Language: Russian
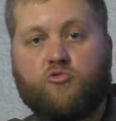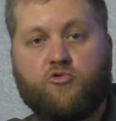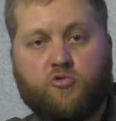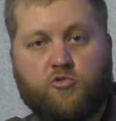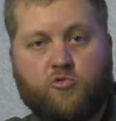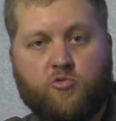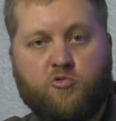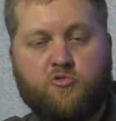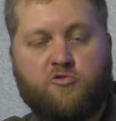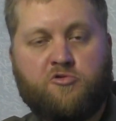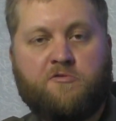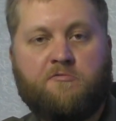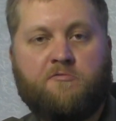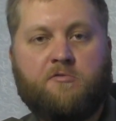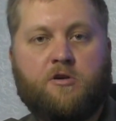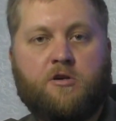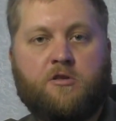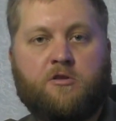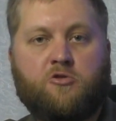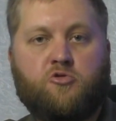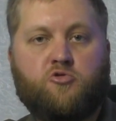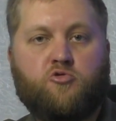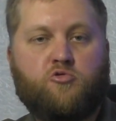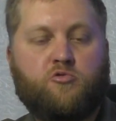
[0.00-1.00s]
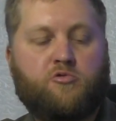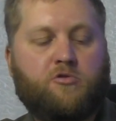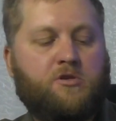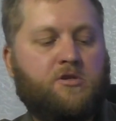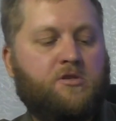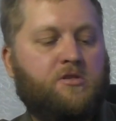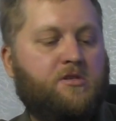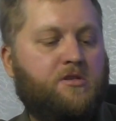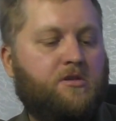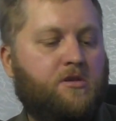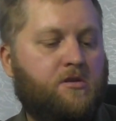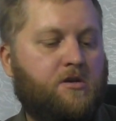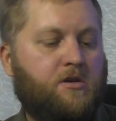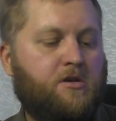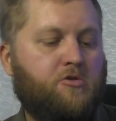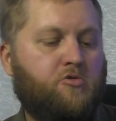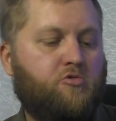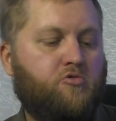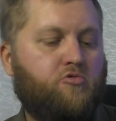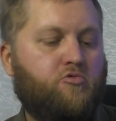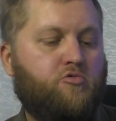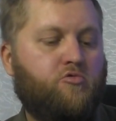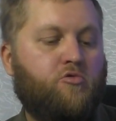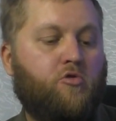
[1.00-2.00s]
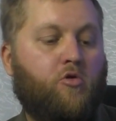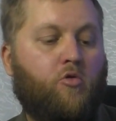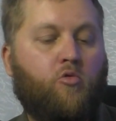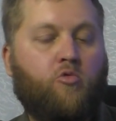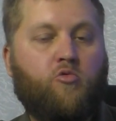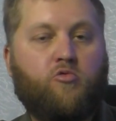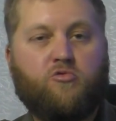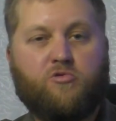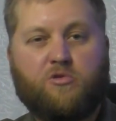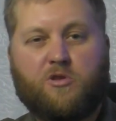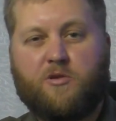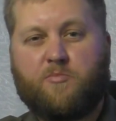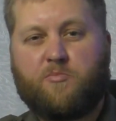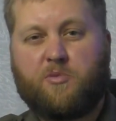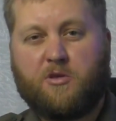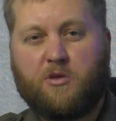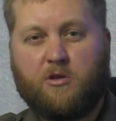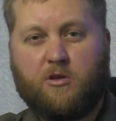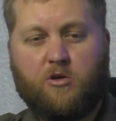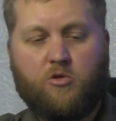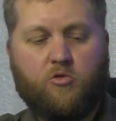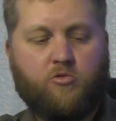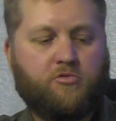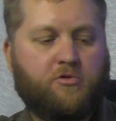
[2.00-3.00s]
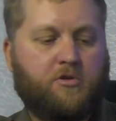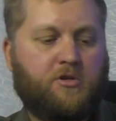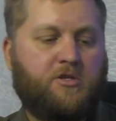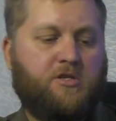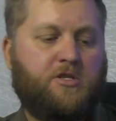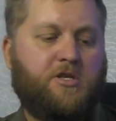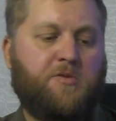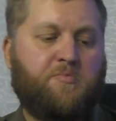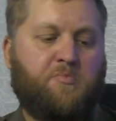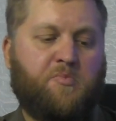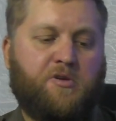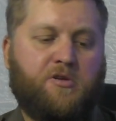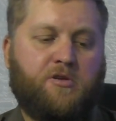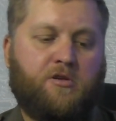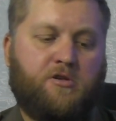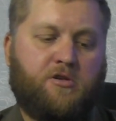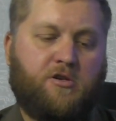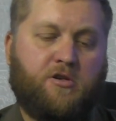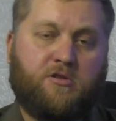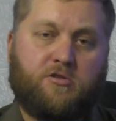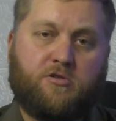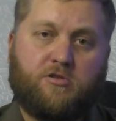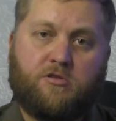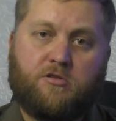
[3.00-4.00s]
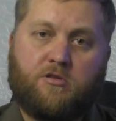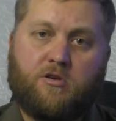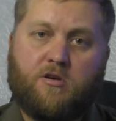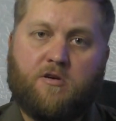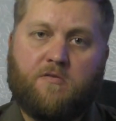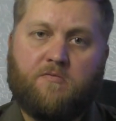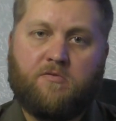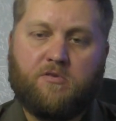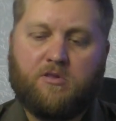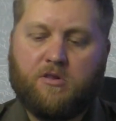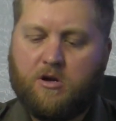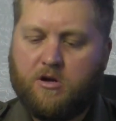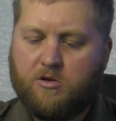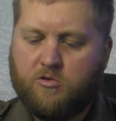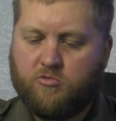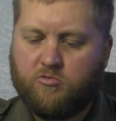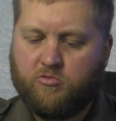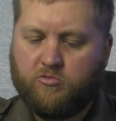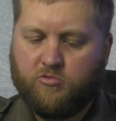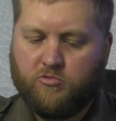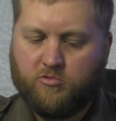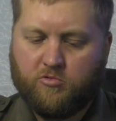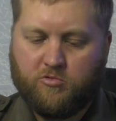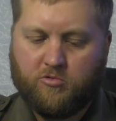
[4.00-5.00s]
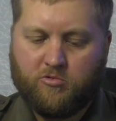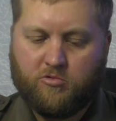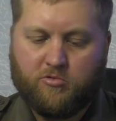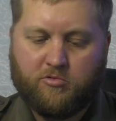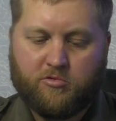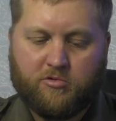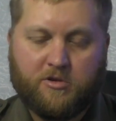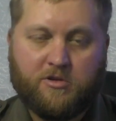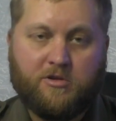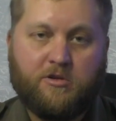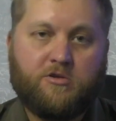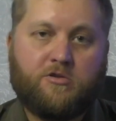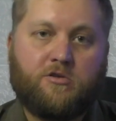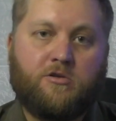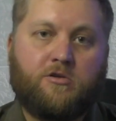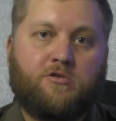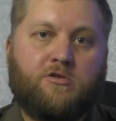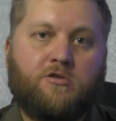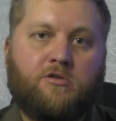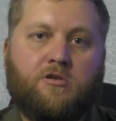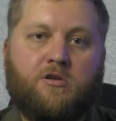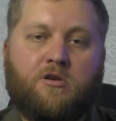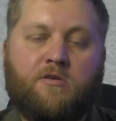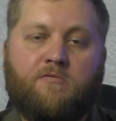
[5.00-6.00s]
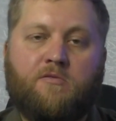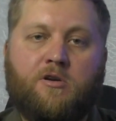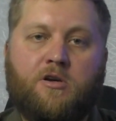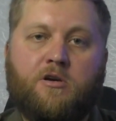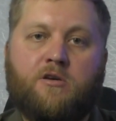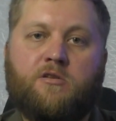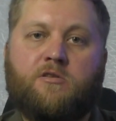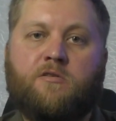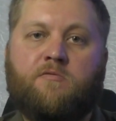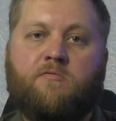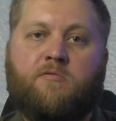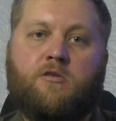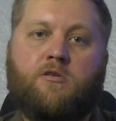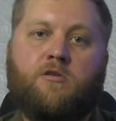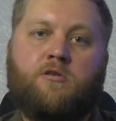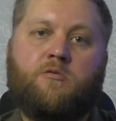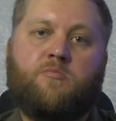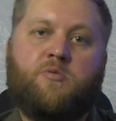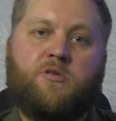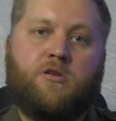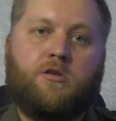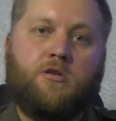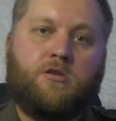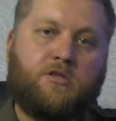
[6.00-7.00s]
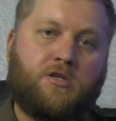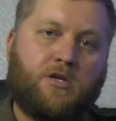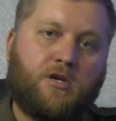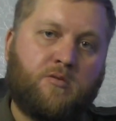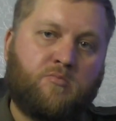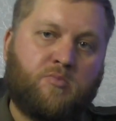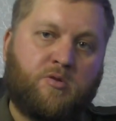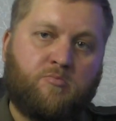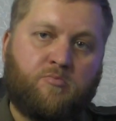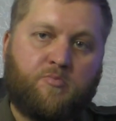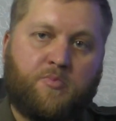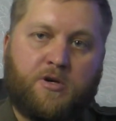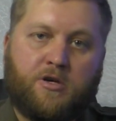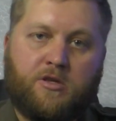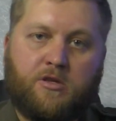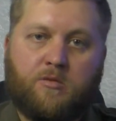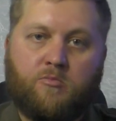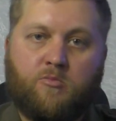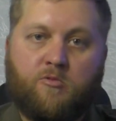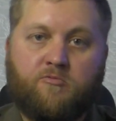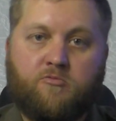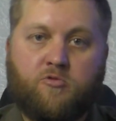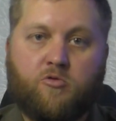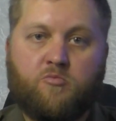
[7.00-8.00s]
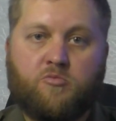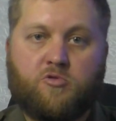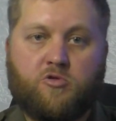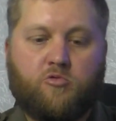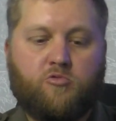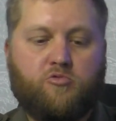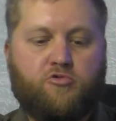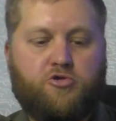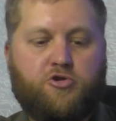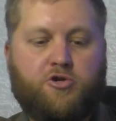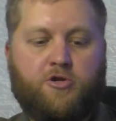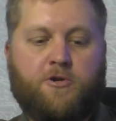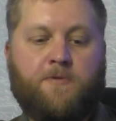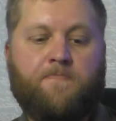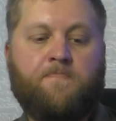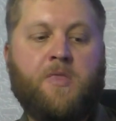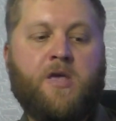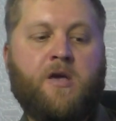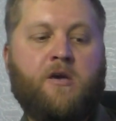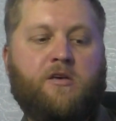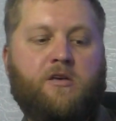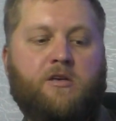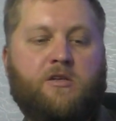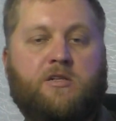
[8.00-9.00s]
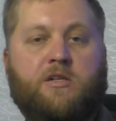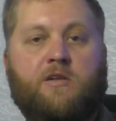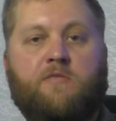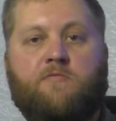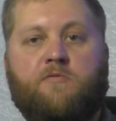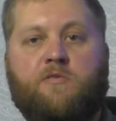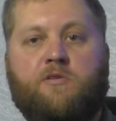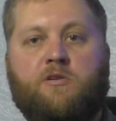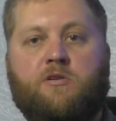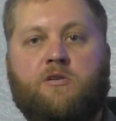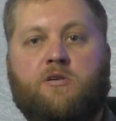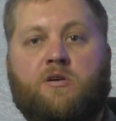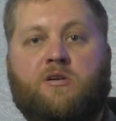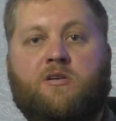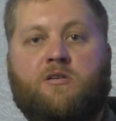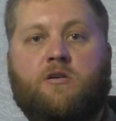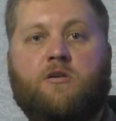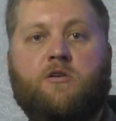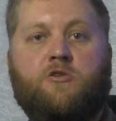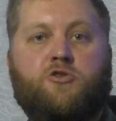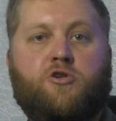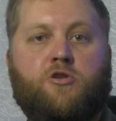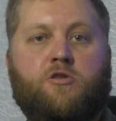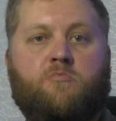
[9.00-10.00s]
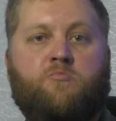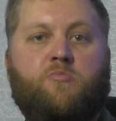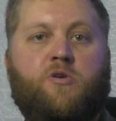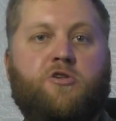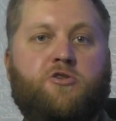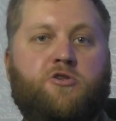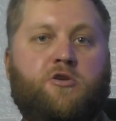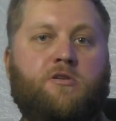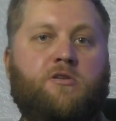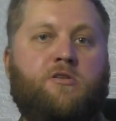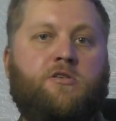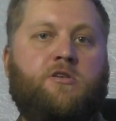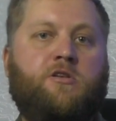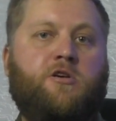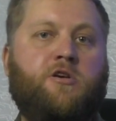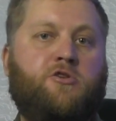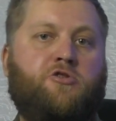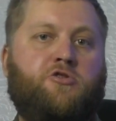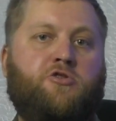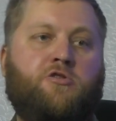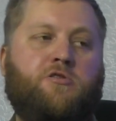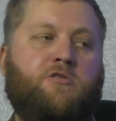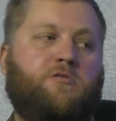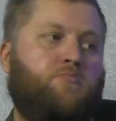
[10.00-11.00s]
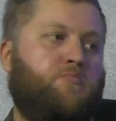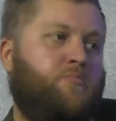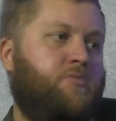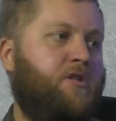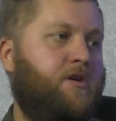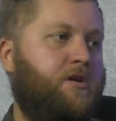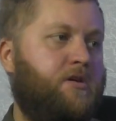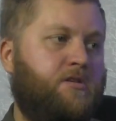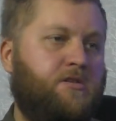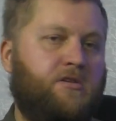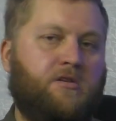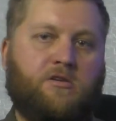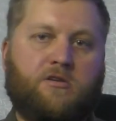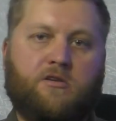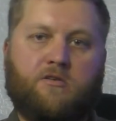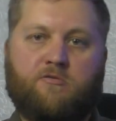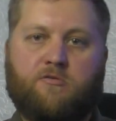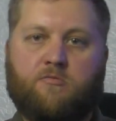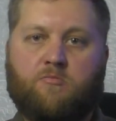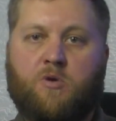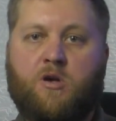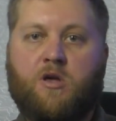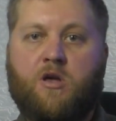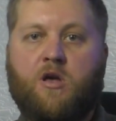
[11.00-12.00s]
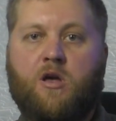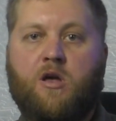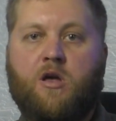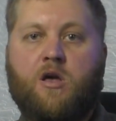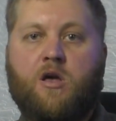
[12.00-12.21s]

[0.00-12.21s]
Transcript: устойчив хорошо к стиранию, он до определенной степени держит влагу, но, конечно же, не является водонепроницаемым, поэтому в том случае, если вы раньше рыбачили с ящиком пластиковым